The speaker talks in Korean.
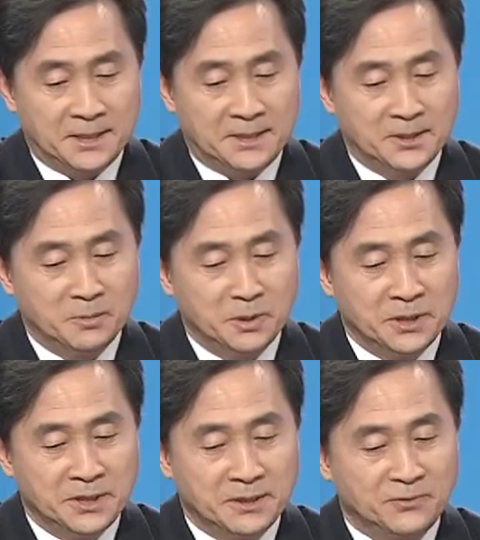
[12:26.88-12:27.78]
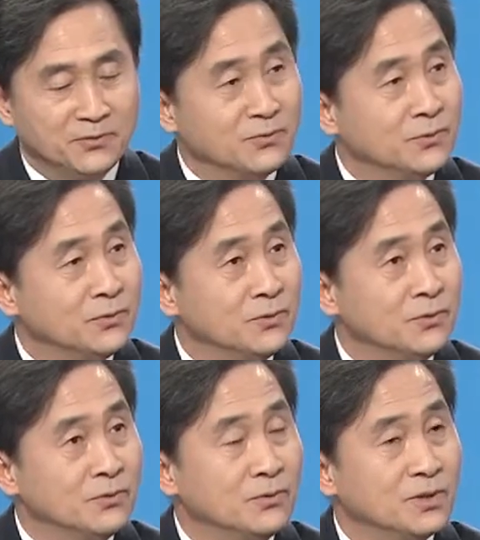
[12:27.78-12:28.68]
지금 그 이제
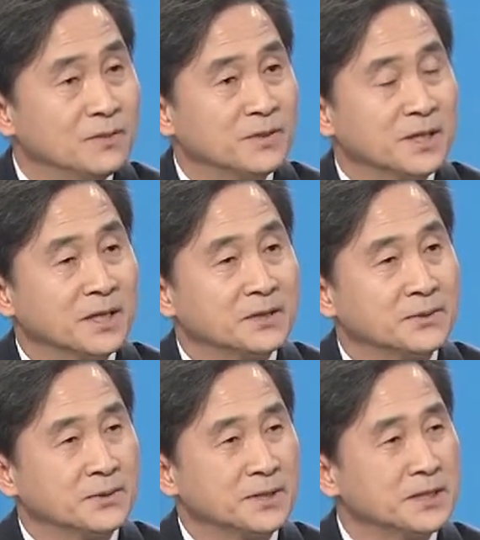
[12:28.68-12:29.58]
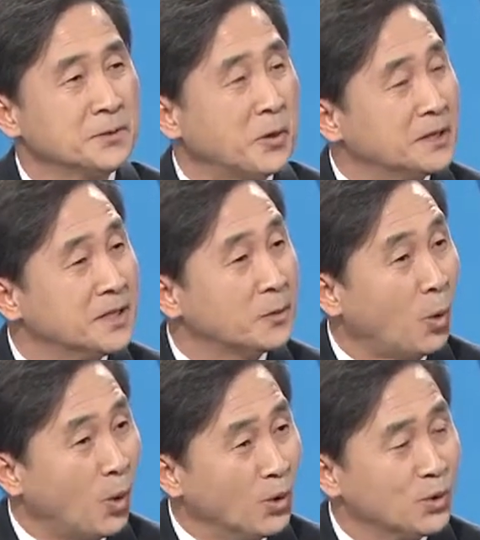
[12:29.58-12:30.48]
중국 입장에서도 상당히 굉장히
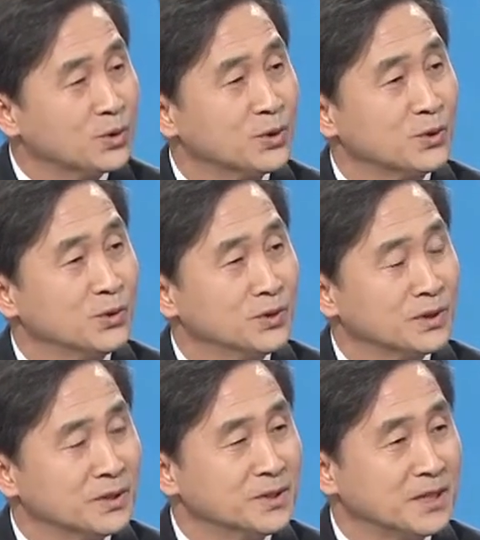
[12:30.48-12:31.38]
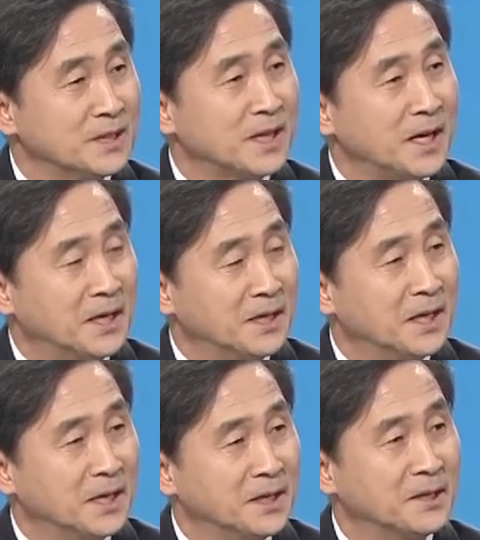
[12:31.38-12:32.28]
곤혹스러운 그런 상태가
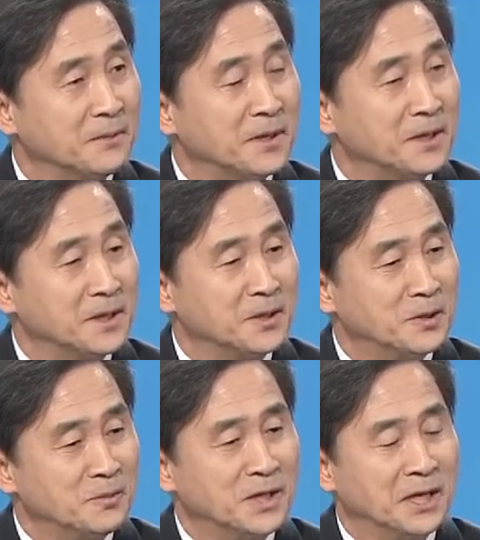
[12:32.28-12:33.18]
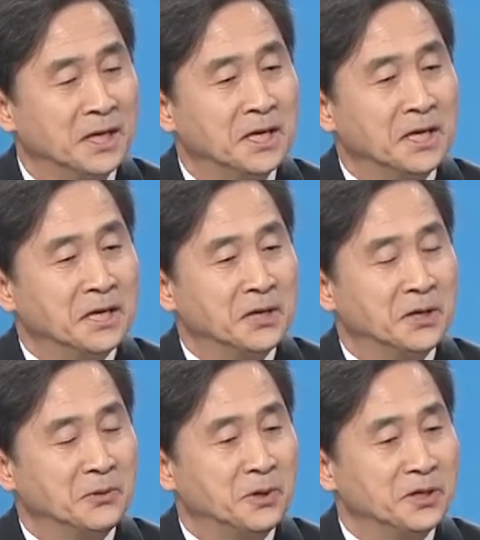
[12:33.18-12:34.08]
아닌가 이렇게 판단이 됩니다.
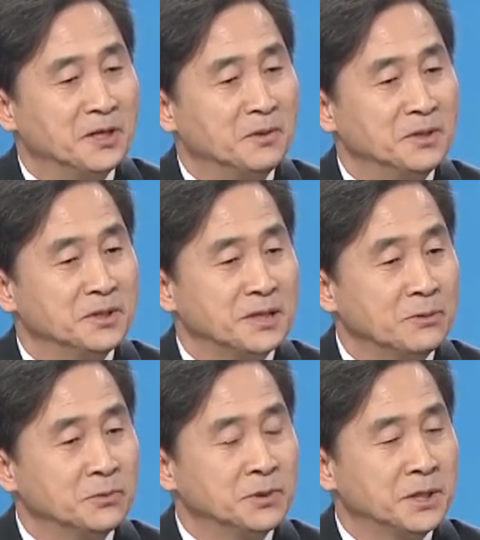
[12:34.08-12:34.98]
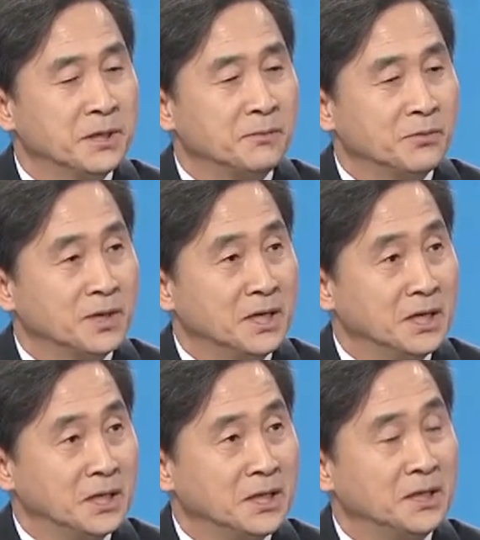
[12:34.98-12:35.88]
예, 왜냐하면은 자꾸 이게
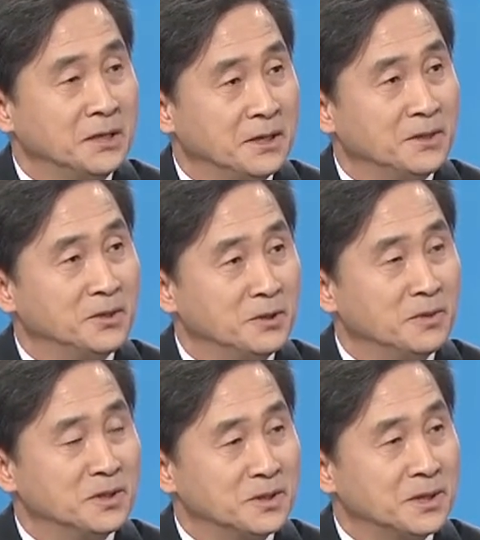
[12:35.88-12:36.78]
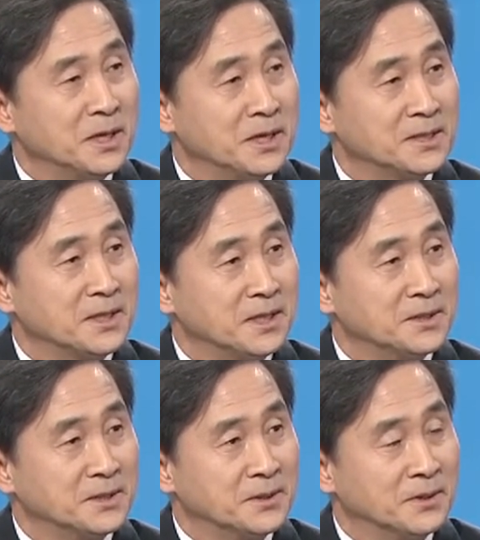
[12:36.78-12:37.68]
북한이 예를 들면 서해 해상에
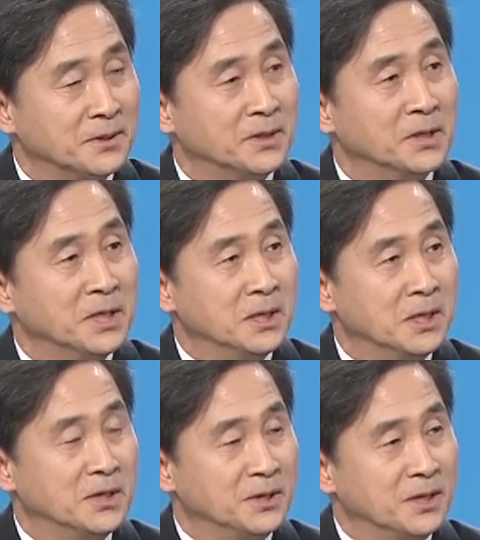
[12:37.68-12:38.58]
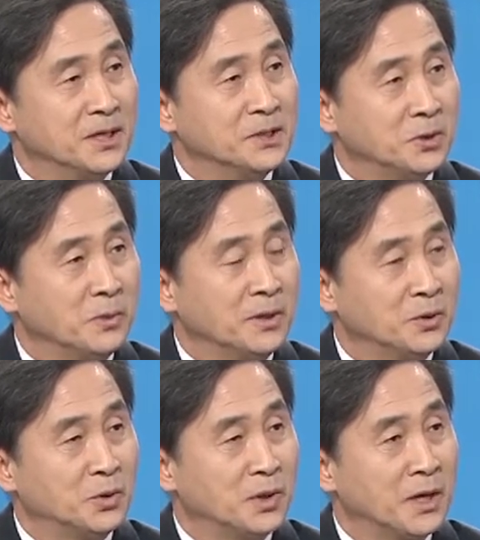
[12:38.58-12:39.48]
있어서 어, 여러 가지 도발을
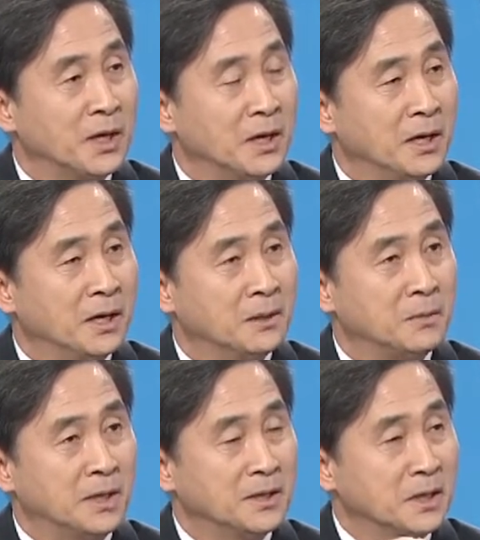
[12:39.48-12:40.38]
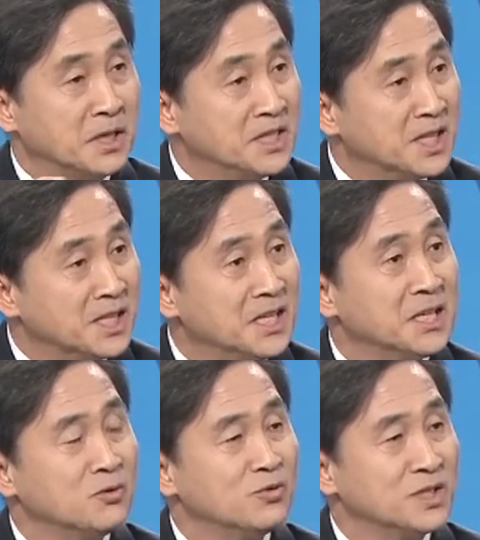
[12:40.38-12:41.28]
통해가 아, 만약에
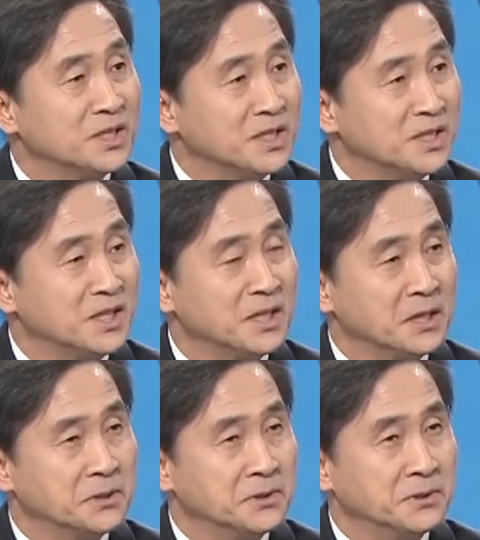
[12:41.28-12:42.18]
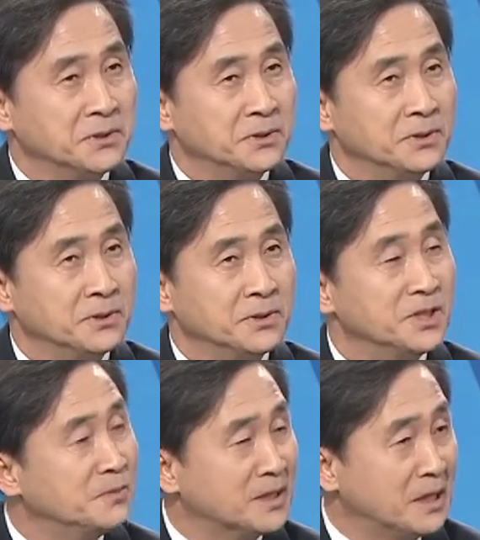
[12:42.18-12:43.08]
긴장이 군사적 긴장이 그
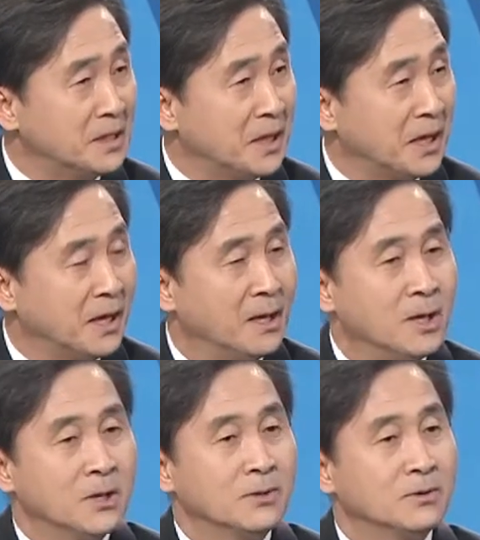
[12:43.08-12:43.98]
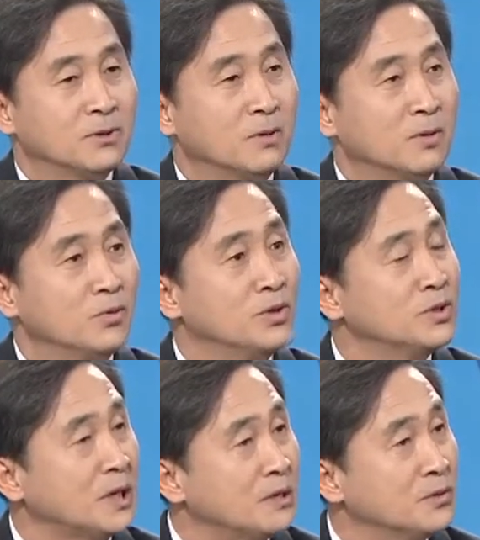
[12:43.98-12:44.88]
심화될 때 그렇다면 우리는
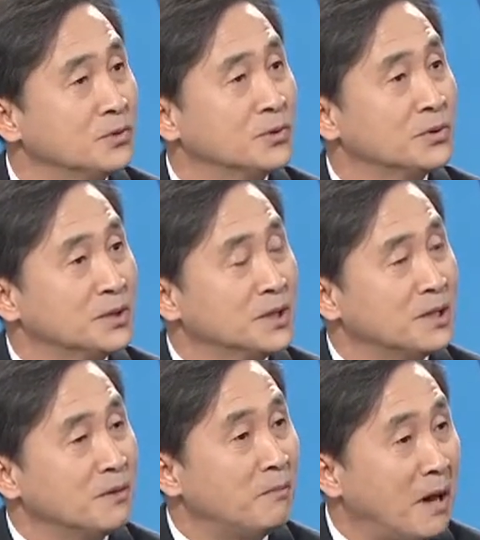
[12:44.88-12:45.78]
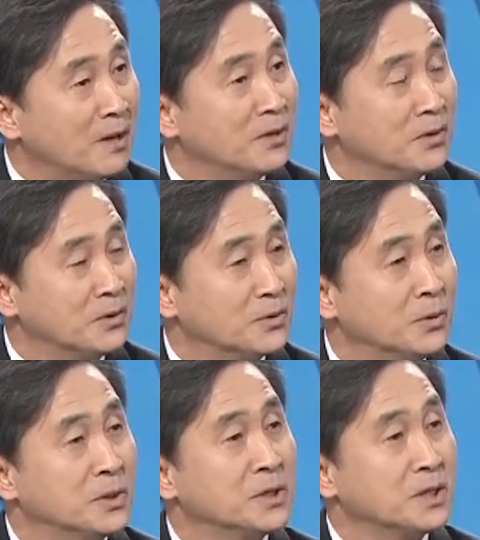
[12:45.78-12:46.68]
자연적으로 거기에 대한 반응으로 또
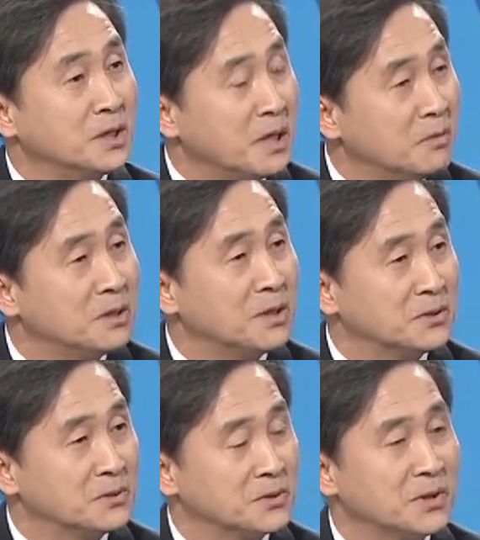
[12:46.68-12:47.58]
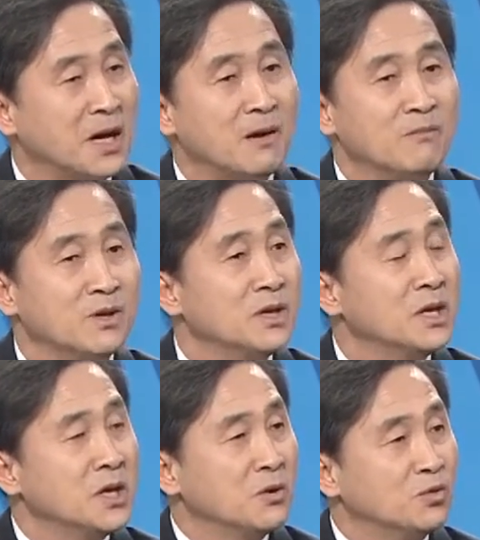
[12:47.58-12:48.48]
거기에 대한 대비 태세로서 한미
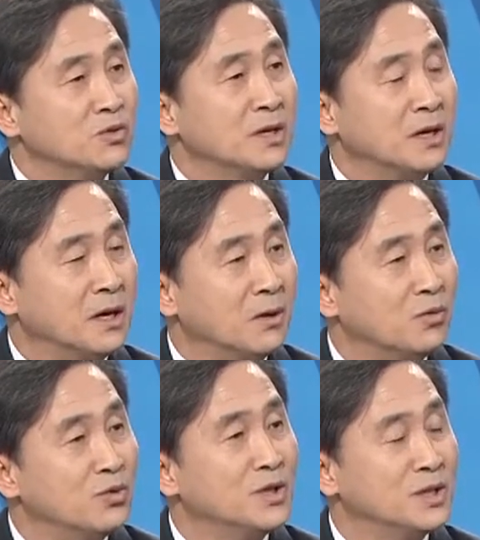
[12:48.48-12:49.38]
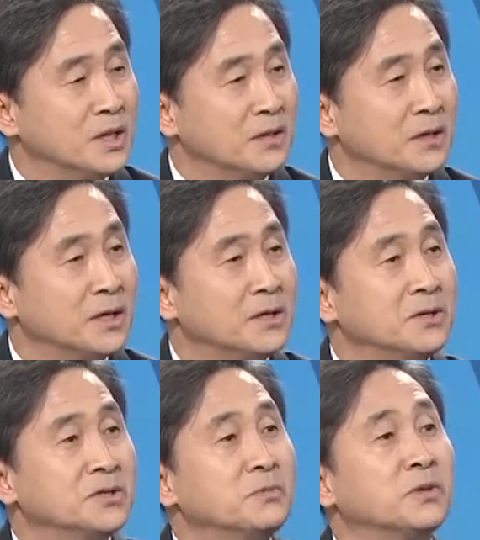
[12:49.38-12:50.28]
군사 아, 훈련이라든가 이런
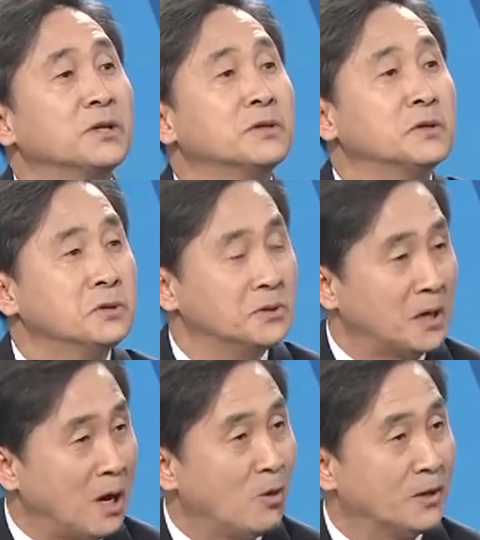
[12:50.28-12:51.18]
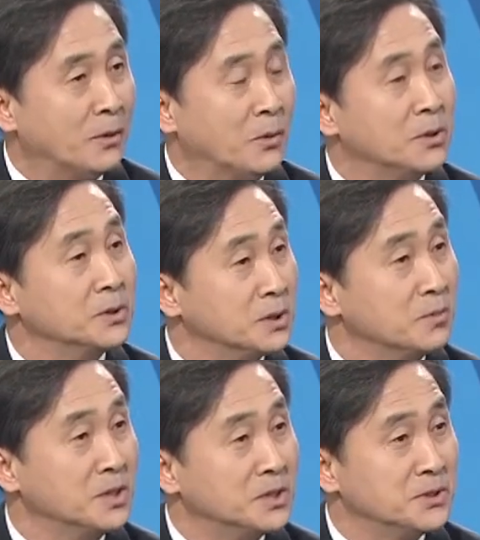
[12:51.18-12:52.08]
것이 보다 더 어, 강화되고 이런
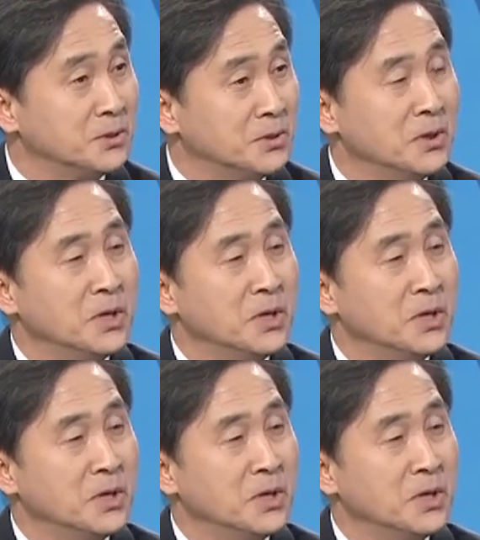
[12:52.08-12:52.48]
측면이 있죠.